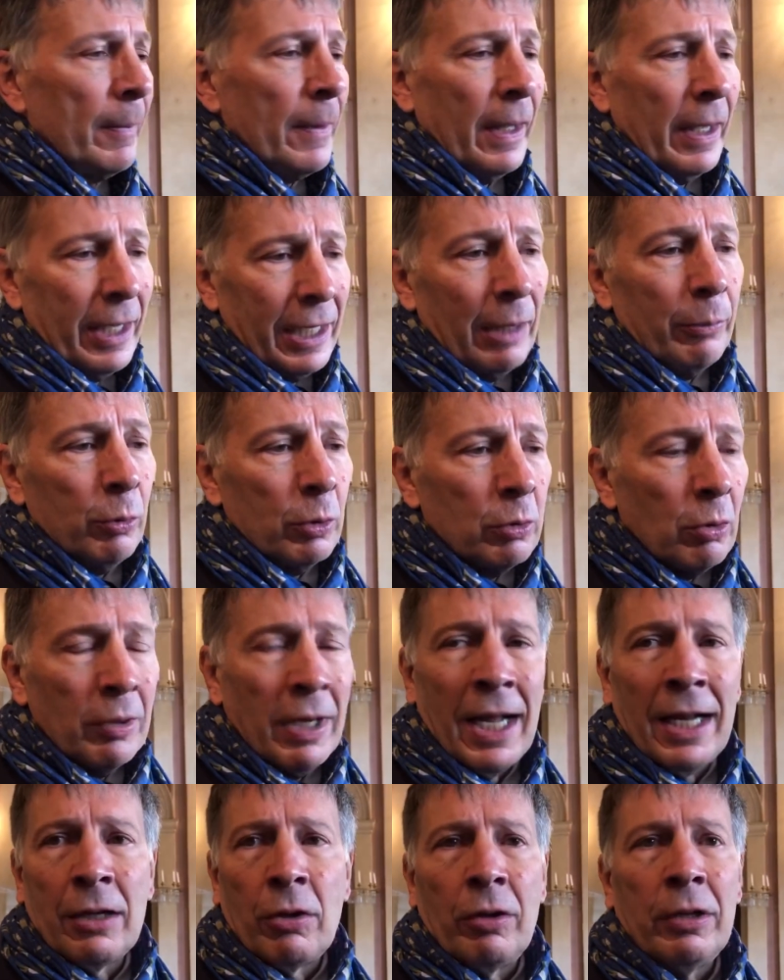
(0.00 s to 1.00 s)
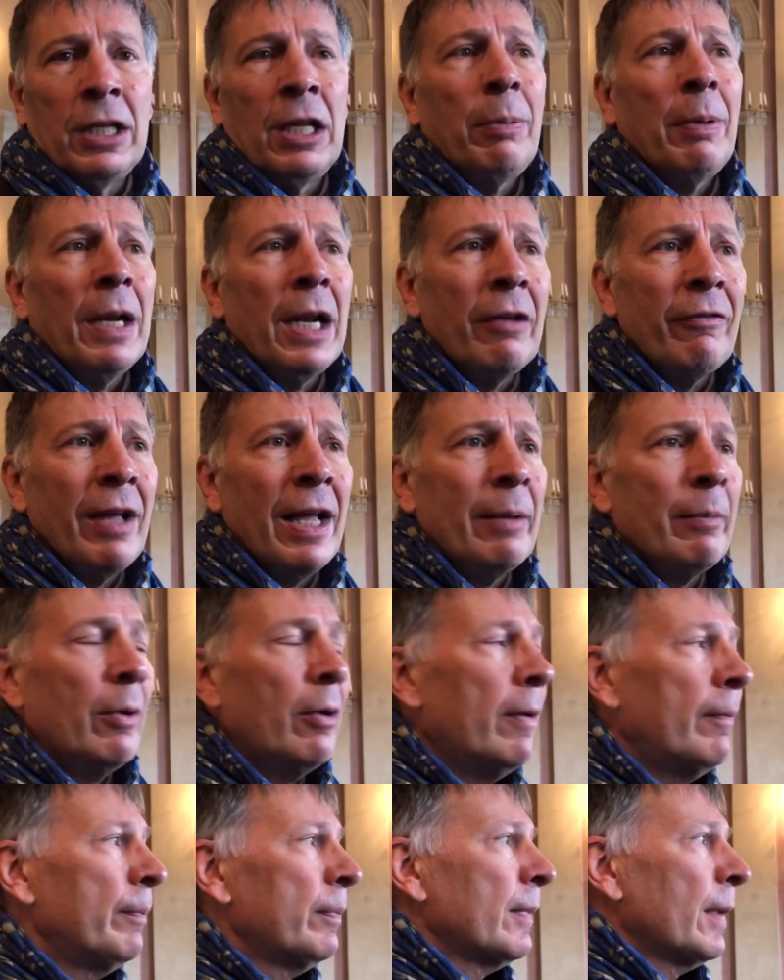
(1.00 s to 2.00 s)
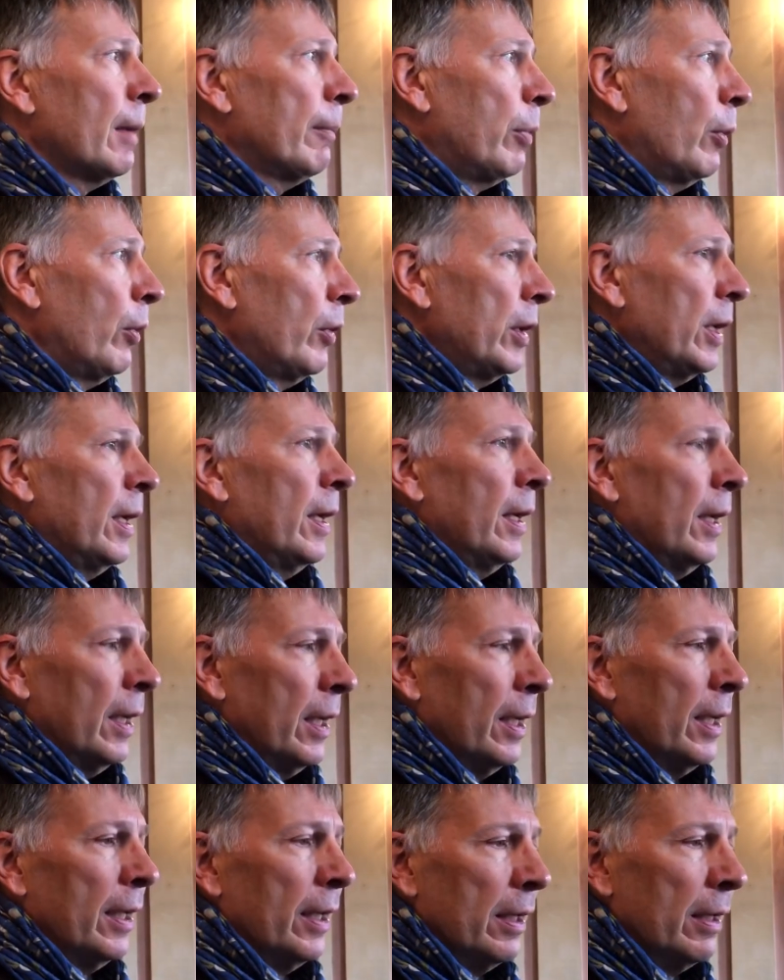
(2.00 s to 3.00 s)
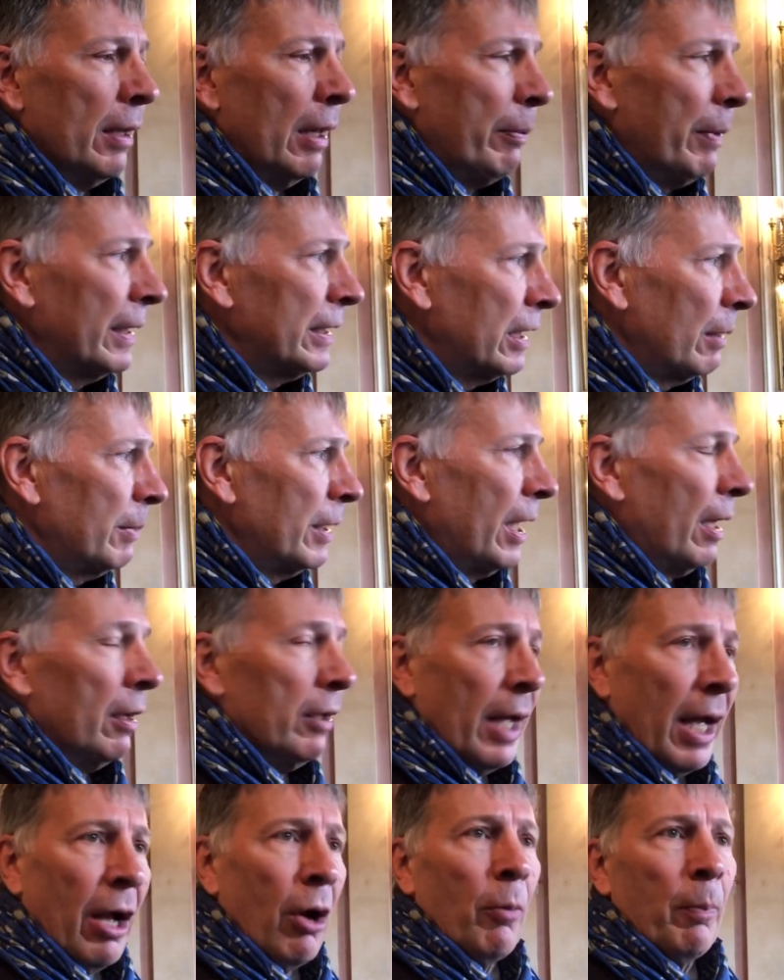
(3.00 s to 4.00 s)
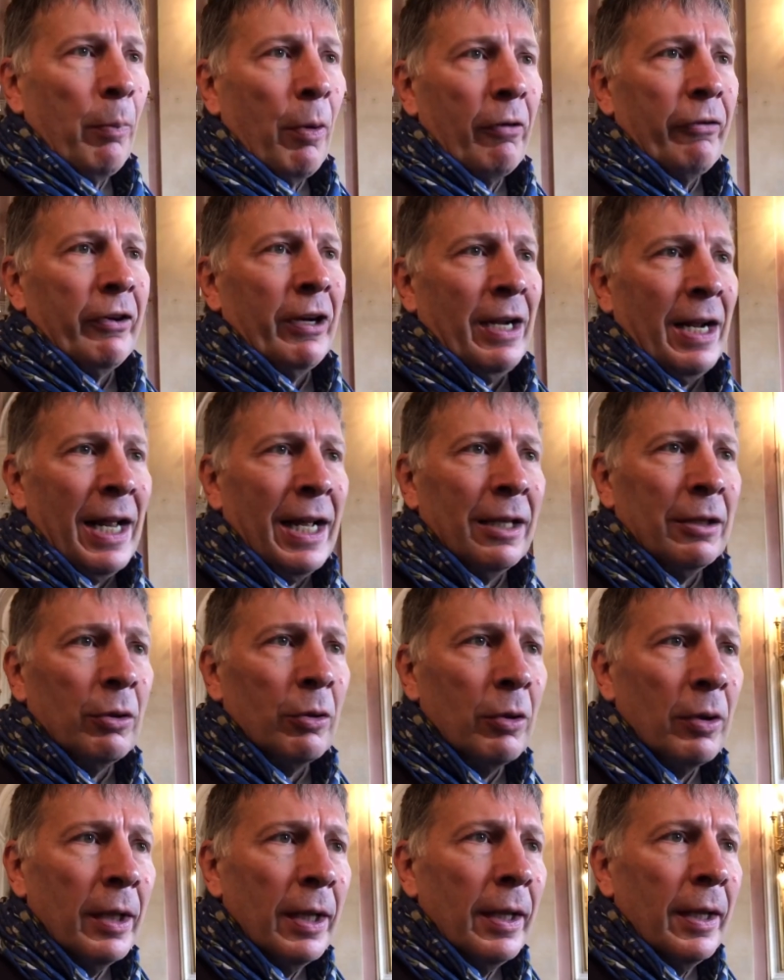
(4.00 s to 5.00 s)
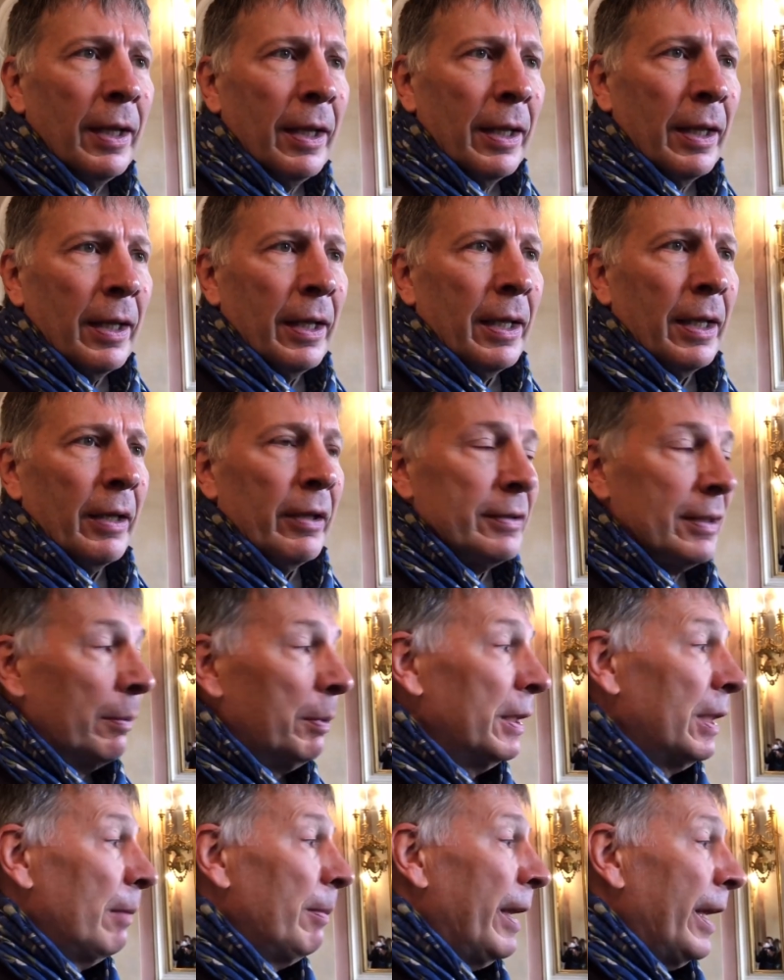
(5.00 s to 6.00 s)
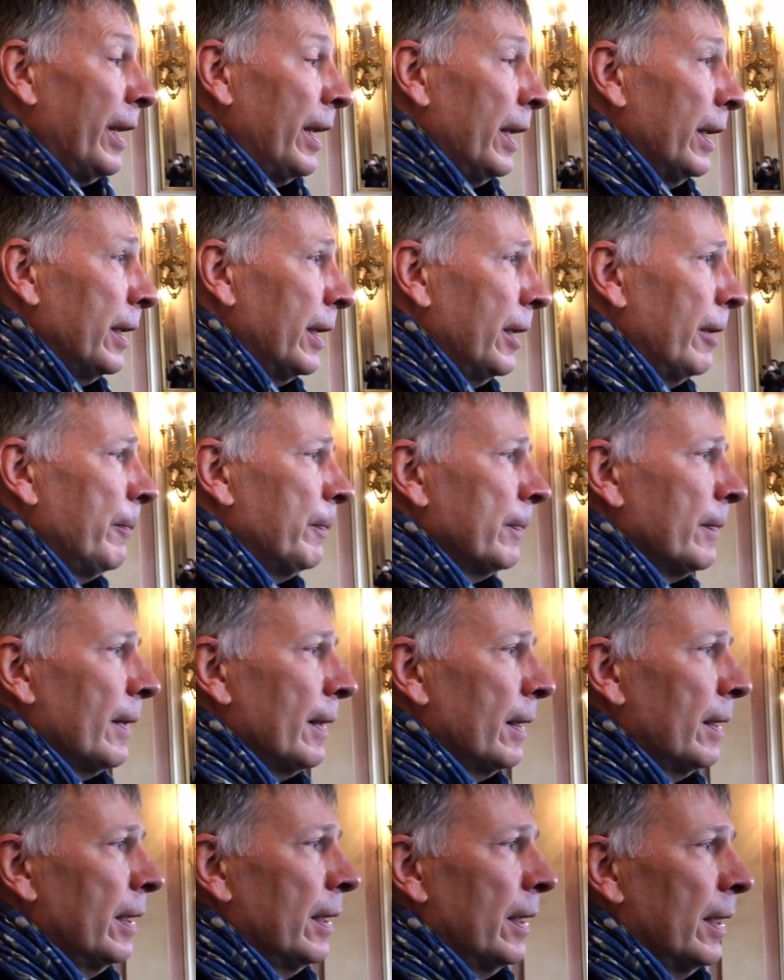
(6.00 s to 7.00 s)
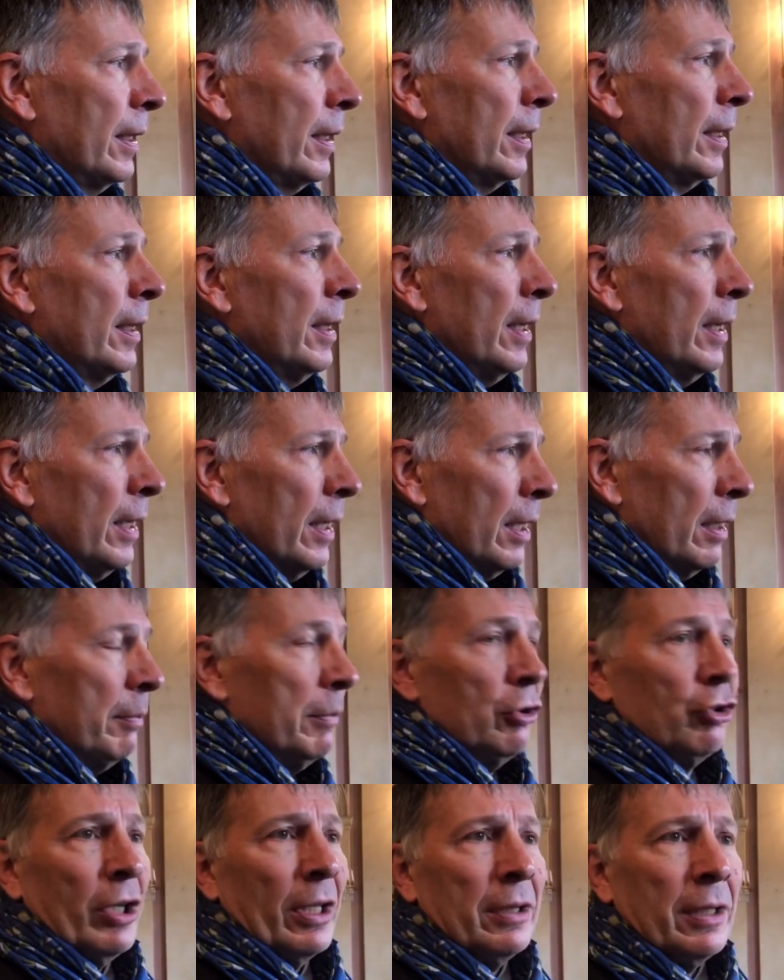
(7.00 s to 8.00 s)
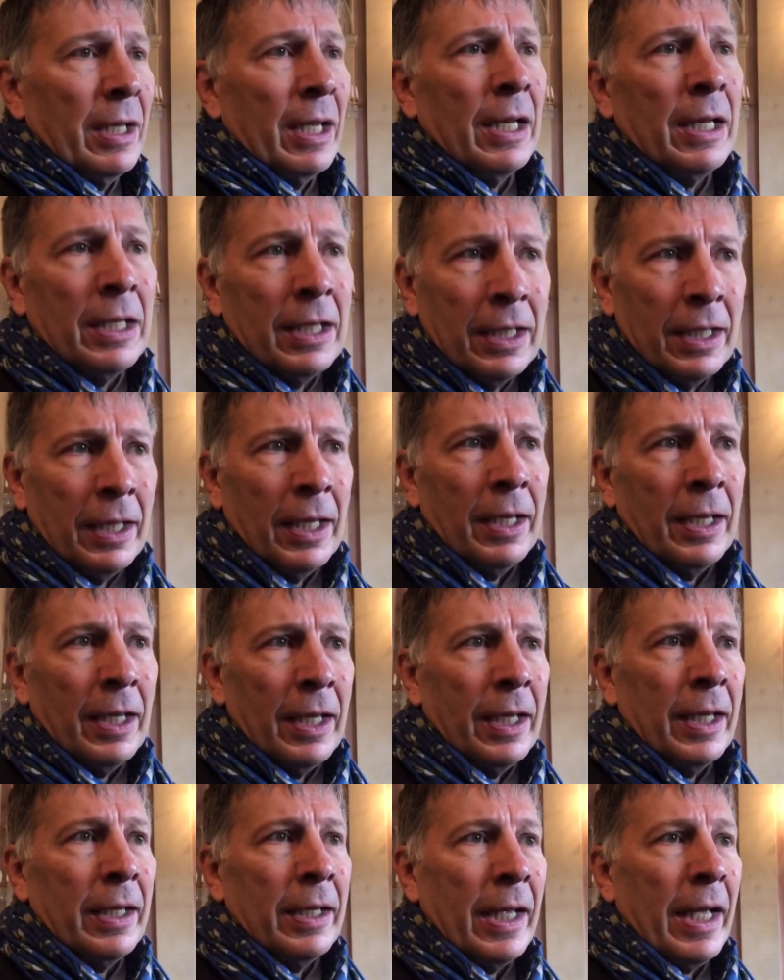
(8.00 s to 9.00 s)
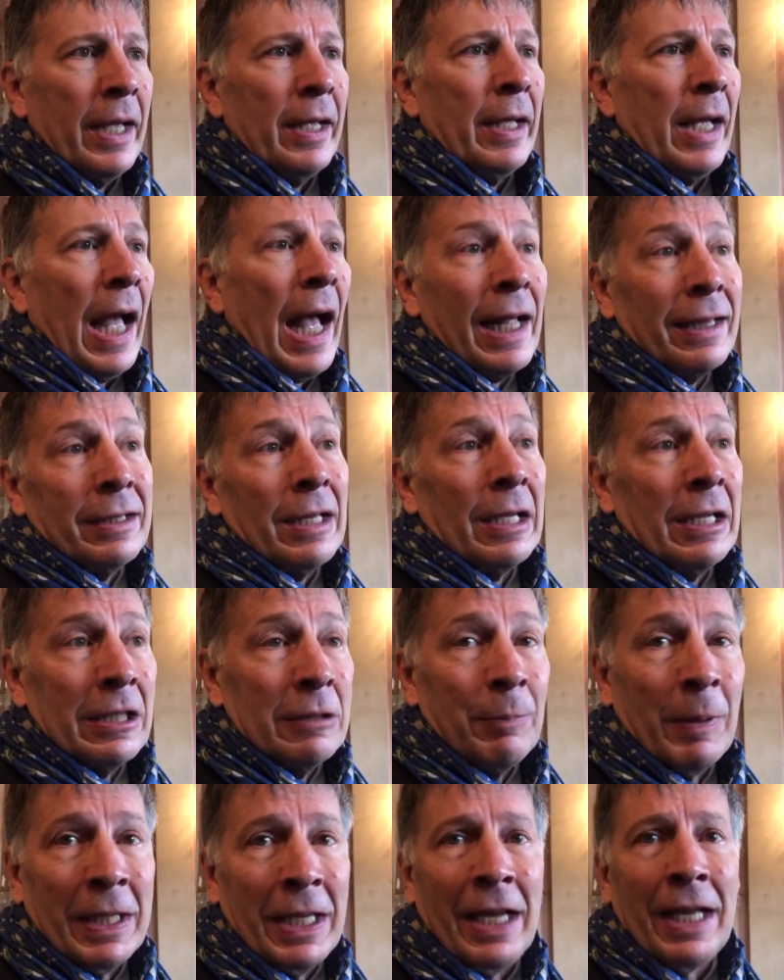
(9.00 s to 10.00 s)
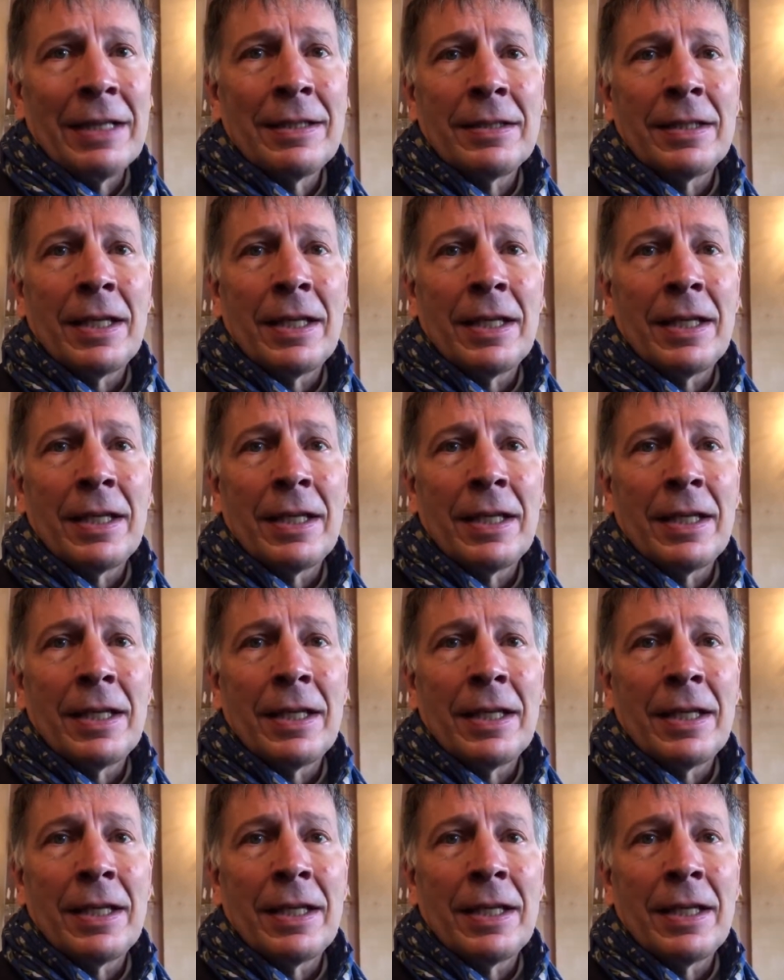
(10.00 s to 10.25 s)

Era più di un anno che ne parlavamo, poi eh, la pandemia ha un po' frenato, eh, sapete bene che mm, eh, Misciatelli eh, eh, ha delle esperienze